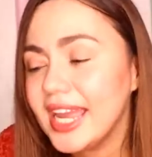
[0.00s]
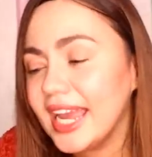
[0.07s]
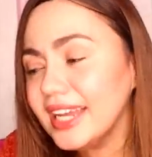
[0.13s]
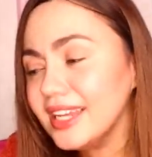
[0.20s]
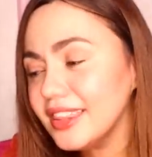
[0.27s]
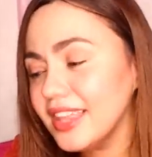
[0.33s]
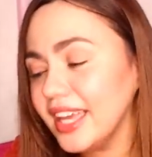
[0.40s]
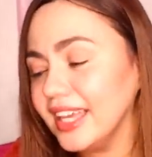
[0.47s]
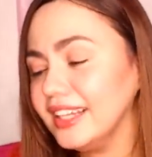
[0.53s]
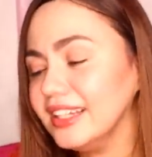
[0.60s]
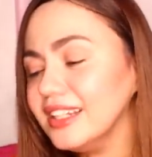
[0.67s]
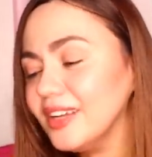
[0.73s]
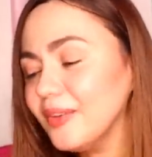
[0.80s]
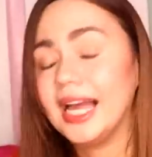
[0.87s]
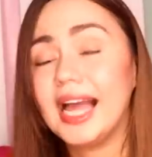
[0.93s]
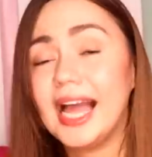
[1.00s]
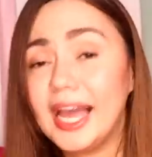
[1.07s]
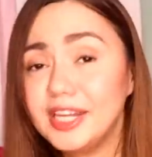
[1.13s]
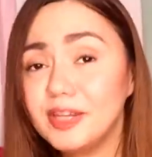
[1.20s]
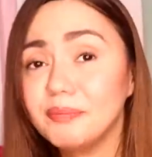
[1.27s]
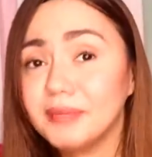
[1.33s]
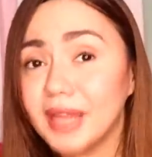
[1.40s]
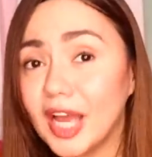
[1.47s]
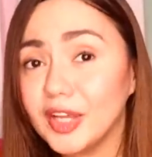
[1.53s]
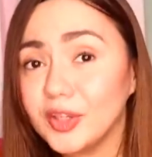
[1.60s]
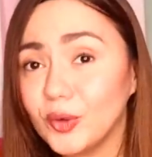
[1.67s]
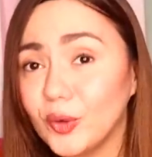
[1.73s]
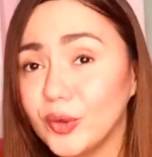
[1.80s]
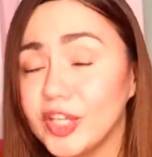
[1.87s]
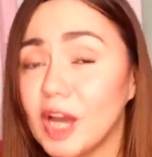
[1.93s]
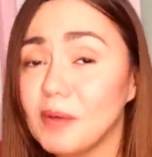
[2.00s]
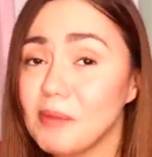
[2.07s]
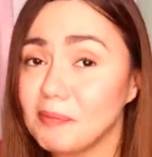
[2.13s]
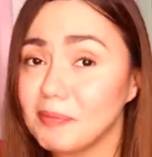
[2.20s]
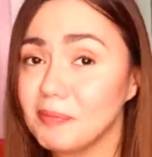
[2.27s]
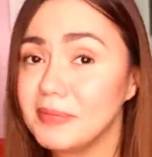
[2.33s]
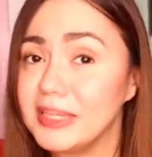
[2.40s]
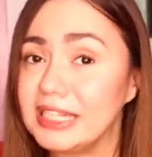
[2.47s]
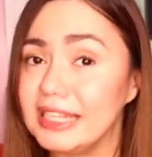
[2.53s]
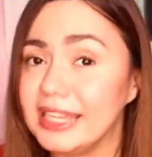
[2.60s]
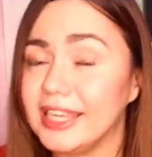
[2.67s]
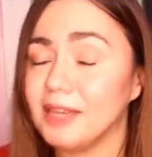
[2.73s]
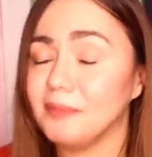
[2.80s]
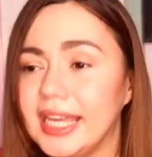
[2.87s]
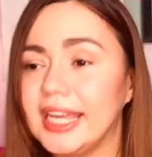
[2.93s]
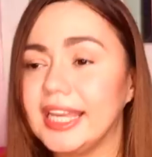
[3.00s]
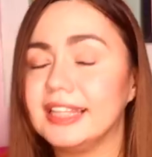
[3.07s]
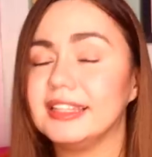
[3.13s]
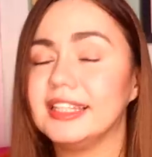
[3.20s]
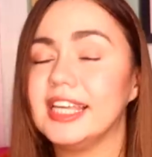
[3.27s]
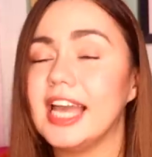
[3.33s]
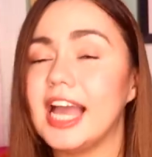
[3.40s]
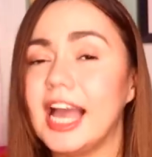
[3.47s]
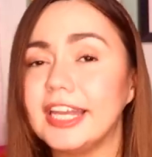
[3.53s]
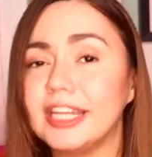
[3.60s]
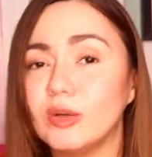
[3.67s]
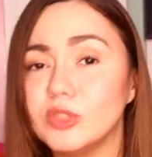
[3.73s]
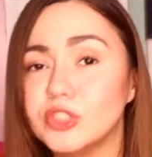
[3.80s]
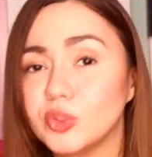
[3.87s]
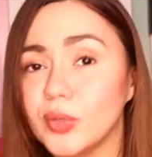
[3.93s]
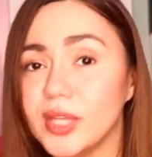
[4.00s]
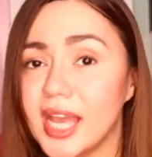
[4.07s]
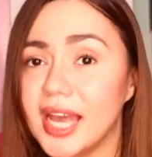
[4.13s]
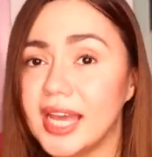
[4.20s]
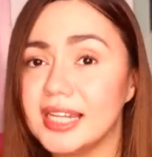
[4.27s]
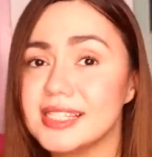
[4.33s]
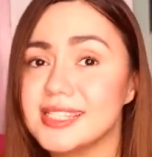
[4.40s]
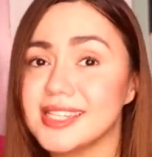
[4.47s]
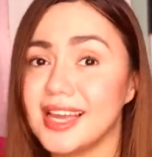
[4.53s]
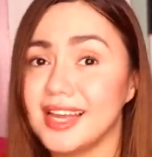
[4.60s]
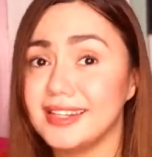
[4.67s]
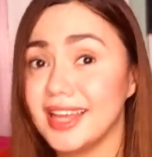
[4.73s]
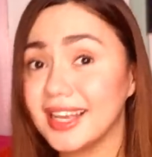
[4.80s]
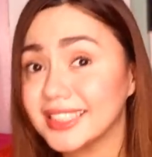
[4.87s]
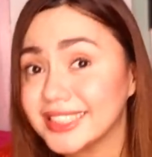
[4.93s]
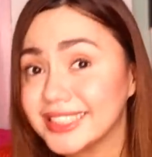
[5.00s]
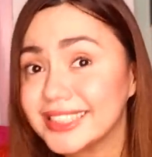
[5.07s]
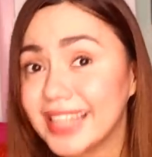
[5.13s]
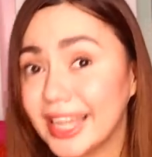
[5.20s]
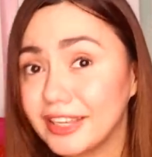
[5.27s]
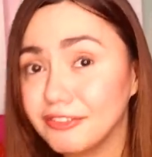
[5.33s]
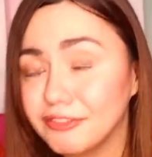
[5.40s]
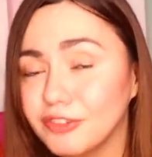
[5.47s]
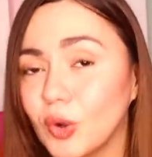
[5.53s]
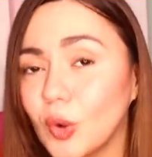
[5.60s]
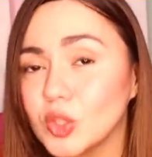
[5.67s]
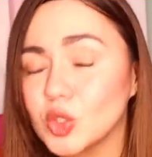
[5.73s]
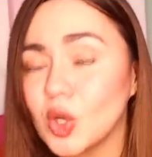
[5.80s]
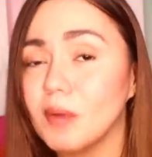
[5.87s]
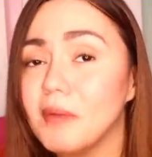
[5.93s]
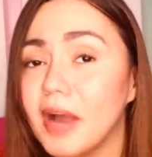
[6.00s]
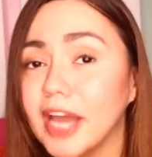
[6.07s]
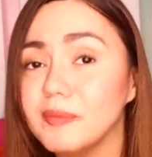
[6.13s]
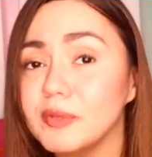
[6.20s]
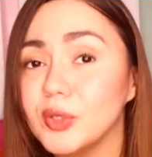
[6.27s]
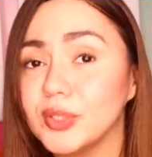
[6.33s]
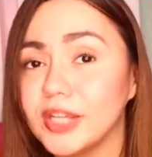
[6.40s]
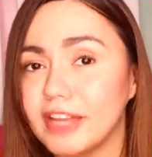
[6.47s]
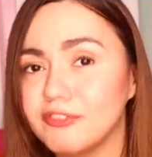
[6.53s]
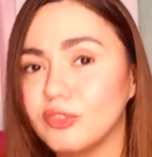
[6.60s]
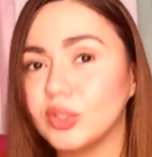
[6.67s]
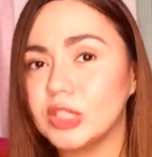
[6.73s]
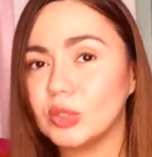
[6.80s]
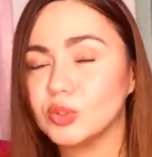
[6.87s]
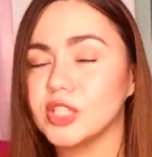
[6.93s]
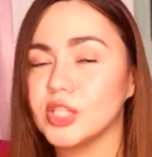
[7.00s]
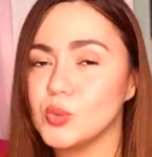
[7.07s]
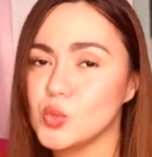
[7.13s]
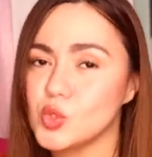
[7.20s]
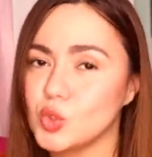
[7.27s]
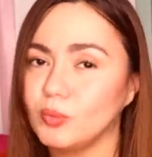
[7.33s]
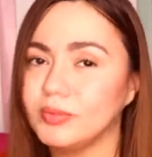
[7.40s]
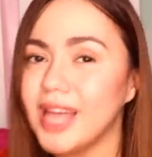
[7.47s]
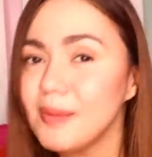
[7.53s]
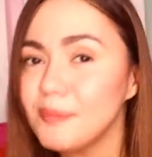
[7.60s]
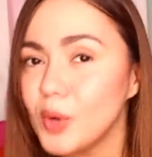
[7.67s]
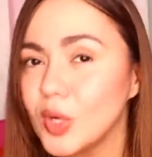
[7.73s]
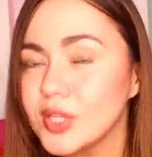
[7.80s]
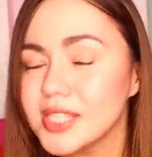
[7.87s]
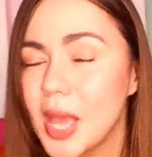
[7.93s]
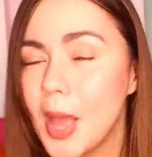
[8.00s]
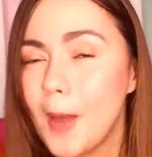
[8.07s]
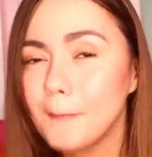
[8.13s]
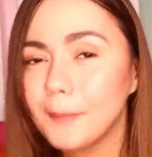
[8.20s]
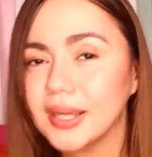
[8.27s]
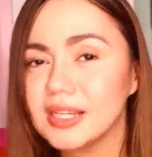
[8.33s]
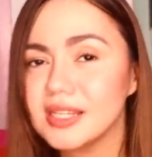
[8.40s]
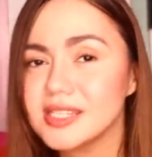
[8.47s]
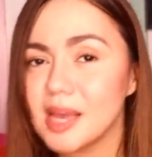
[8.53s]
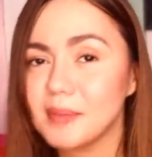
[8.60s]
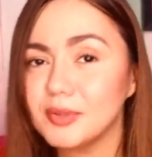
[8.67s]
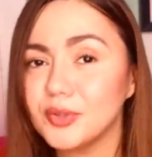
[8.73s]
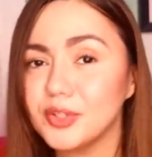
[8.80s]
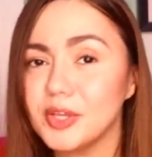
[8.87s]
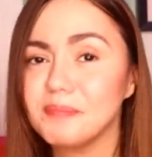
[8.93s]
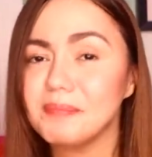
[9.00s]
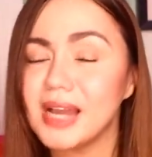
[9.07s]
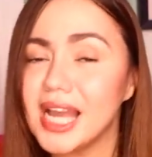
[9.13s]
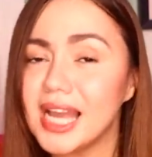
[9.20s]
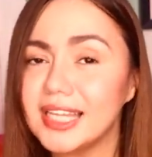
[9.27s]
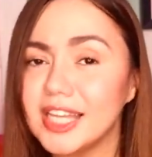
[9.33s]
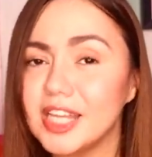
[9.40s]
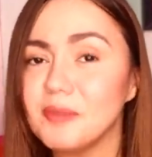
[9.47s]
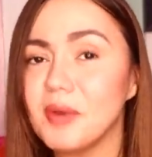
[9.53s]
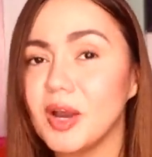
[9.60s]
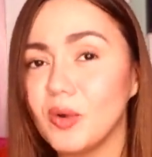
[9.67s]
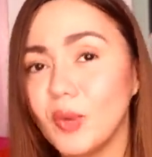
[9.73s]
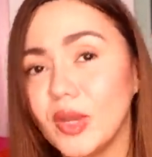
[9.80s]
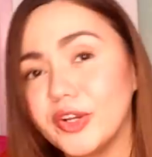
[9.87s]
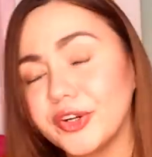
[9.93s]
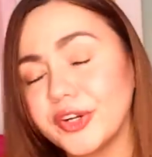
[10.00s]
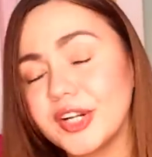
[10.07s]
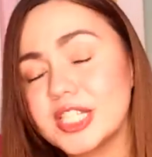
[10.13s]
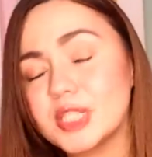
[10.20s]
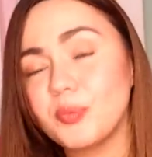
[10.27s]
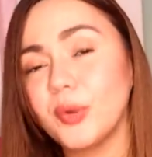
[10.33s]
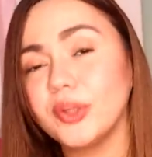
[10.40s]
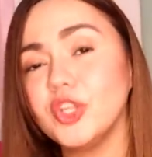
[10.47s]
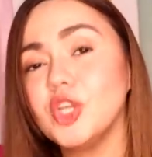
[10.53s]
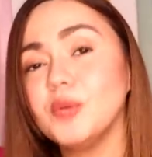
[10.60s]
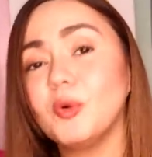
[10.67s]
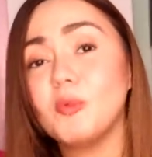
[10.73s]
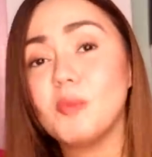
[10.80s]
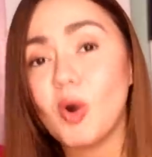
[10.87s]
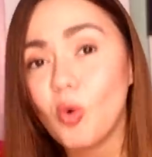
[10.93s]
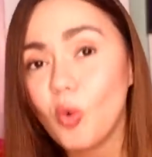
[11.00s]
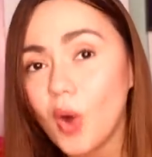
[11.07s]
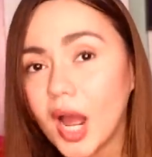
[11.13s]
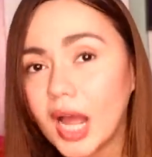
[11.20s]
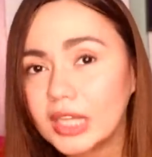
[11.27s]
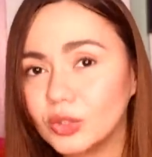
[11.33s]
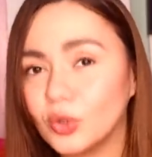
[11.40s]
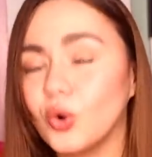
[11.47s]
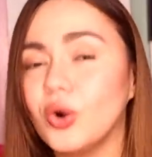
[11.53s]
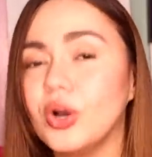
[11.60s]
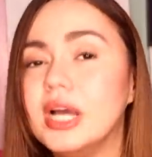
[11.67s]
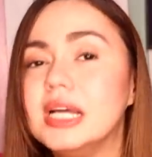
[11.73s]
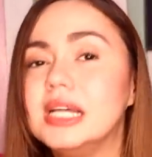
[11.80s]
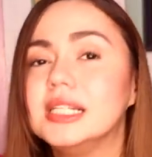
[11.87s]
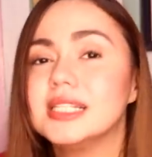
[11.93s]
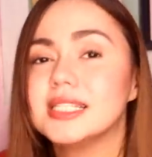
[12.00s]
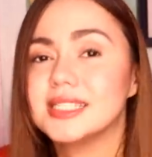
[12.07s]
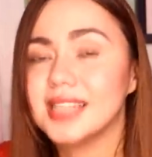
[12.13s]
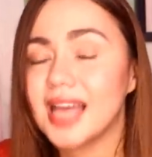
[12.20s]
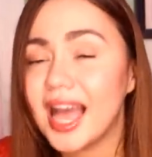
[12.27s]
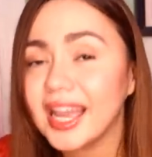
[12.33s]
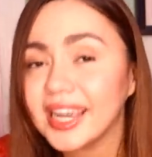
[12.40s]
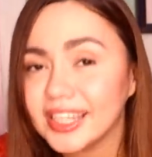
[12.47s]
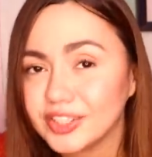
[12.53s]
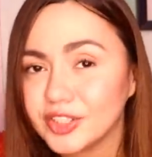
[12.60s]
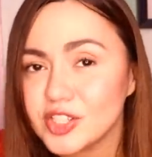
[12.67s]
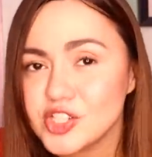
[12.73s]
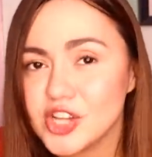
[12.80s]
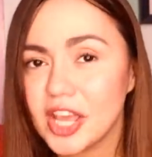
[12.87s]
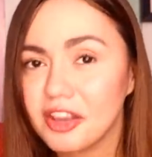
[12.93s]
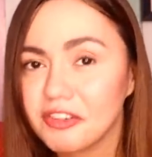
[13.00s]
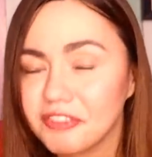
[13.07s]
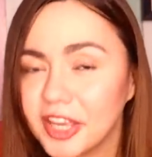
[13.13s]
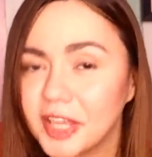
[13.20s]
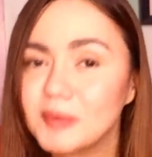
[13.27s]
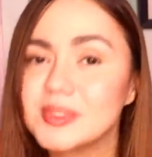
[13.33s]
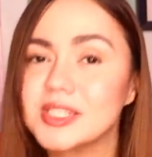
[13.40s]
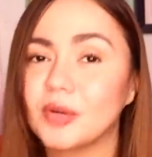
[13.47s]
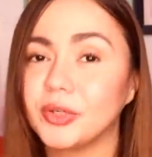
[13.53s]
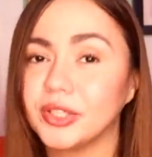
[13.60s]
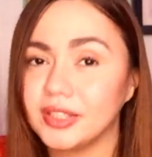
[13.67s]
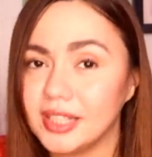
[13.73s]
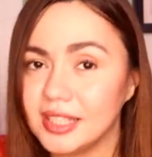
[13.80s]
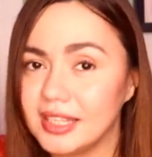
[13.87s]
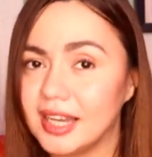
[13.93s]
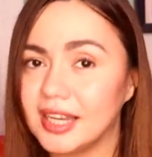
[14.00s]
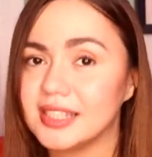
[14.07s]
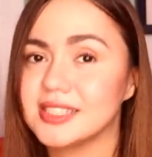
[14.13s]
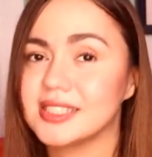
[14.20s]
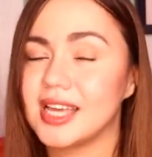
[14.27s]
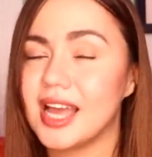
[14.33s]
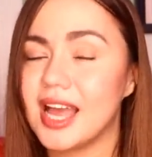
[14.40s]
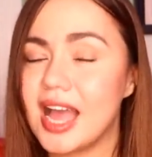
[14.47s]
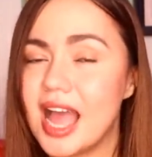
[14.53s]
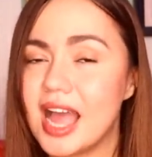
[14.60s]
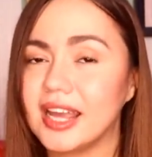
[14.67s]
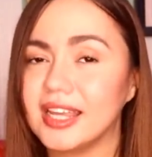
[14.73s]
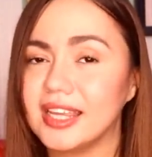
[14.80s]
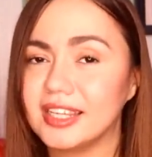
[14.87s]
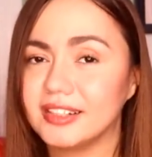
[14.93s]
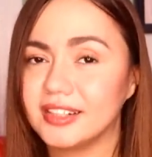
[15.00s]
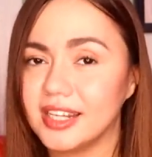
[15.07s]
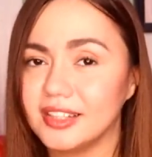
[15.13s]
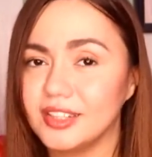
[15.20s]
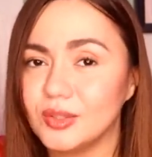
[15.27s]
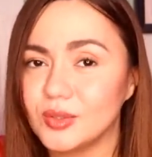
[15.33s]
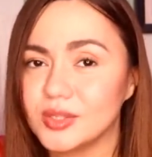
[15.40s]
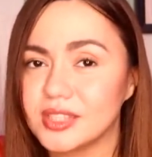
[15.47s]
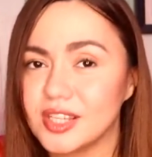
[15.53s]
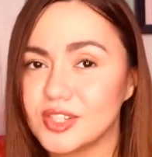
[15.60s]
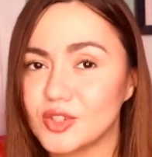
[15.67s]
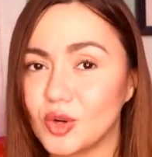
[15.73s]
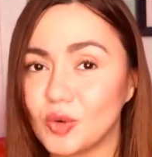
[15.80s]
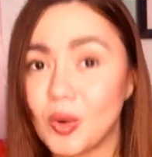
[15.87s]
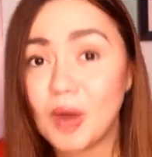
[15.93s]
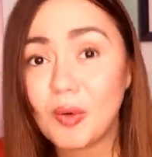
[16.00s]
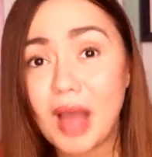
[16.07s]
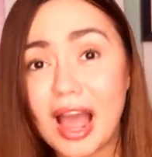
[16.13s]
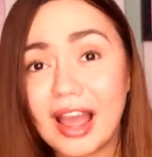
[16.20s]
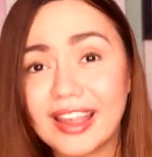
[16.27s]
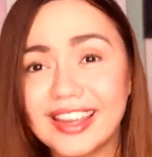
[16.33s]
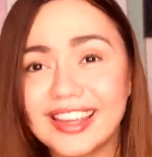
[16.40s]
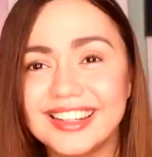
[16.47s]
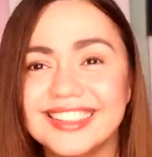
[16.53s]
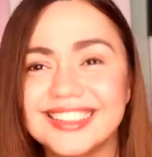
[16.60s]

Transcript: And then, hahanap tayo ng mapipili. And i-announce ko yan sa next live ko. So, abangan mo yung live ko dito sa YouTube. Tapos, pag nasabi ko na yung pangalan ng mga winners, pwede niyo pong makuha to sa Energy FM, sa Ortiga, sa aking radio station. Wow, akin!